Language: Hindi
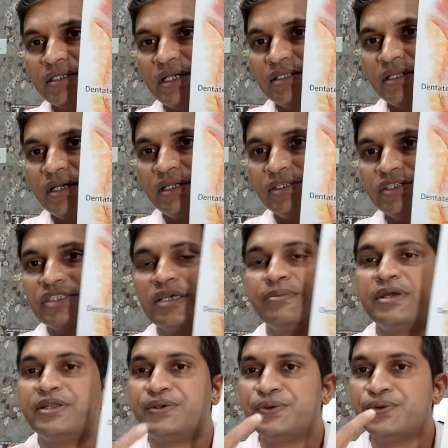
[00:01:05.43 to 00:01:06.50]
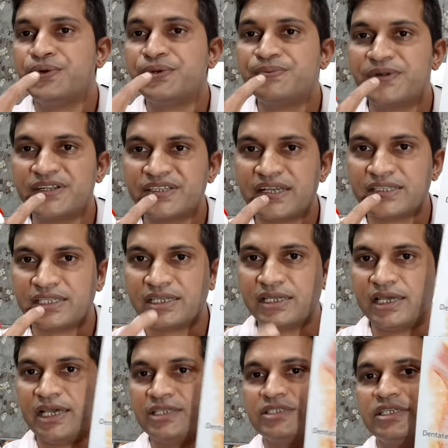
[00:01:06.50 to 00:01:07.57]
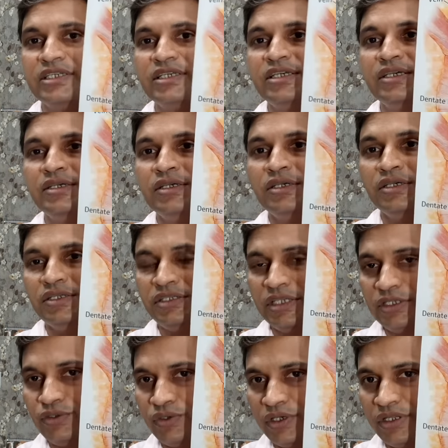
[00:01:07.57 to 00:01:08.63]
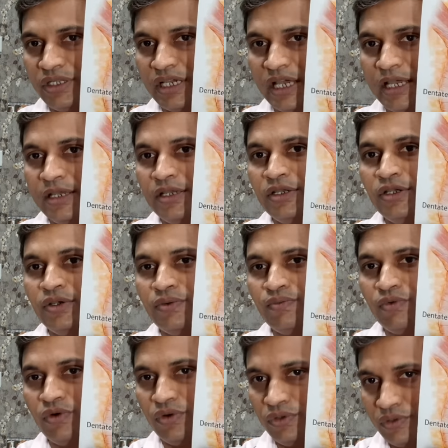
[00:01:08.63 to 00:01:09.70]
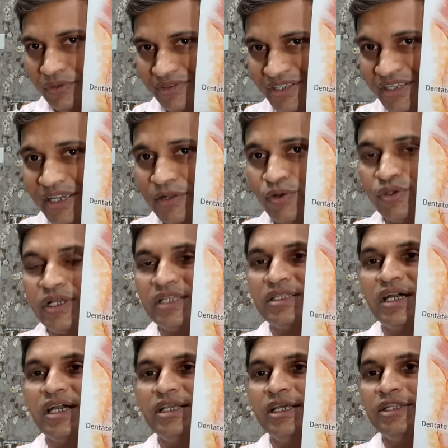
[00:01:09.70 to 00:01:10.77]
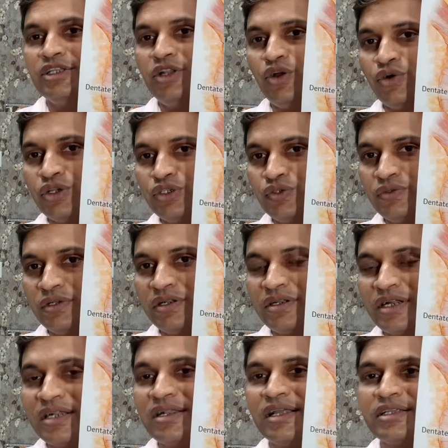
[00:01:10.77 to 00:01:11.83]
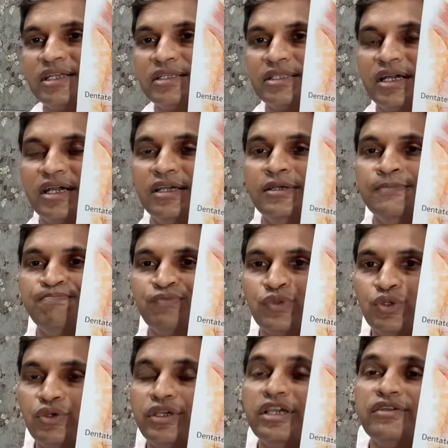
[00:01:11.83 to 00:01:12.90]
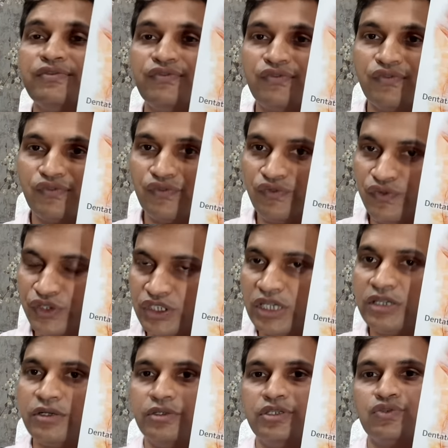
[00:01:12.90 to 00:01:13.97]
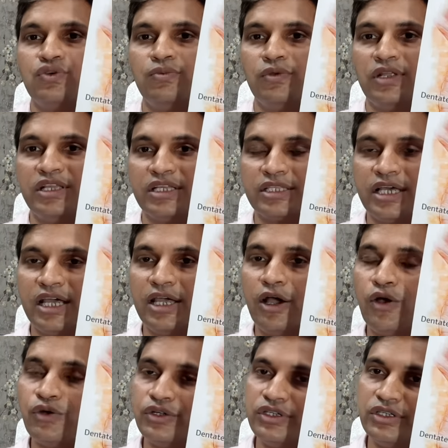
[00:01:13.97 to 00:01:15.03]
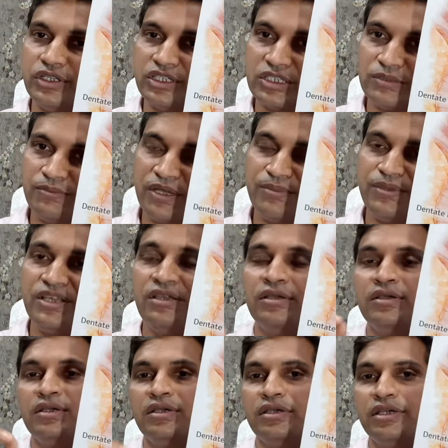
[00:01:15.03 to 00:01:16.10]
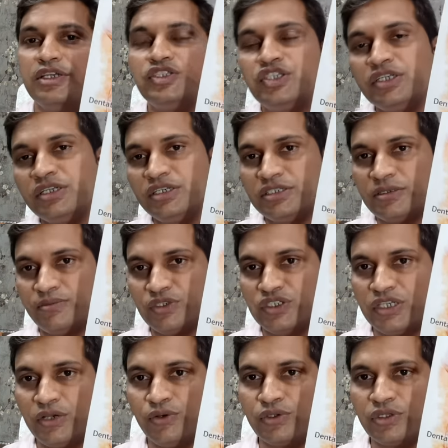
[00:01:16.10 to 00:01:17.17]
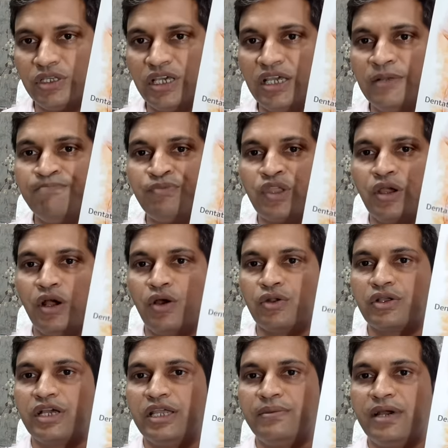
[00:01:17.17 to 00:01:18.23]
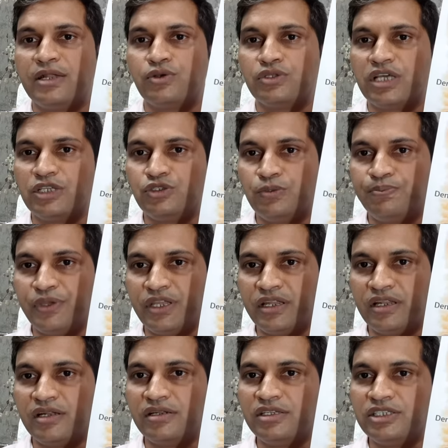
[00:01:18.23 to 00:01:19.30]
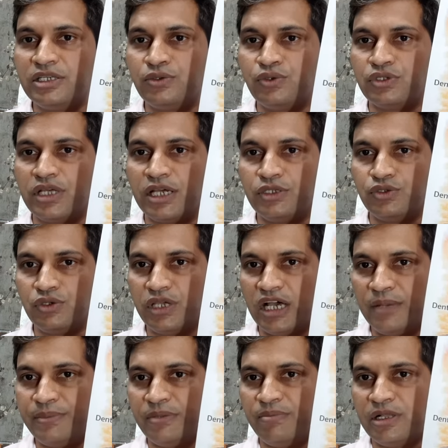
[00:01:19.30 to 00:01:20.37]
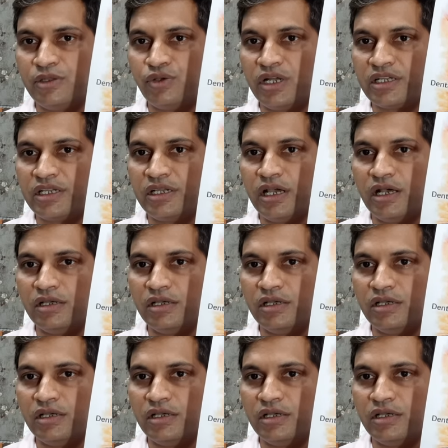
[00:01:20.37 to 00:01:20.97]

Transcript: जाता है जैसे हमारे होंठ फट जाते हैं ऐसे ही ये जो एरिया है वो टीयर हो जाता है यानी लॉन्गिट्यूडनल कट लग जाता है तो एक फिशर इसको बोला जाता है और इसमें भी इचिंग की समस्या होती है और कई बार होता है जो पेरिनल रीजन होता है जो यहाँ पे मलद्वार के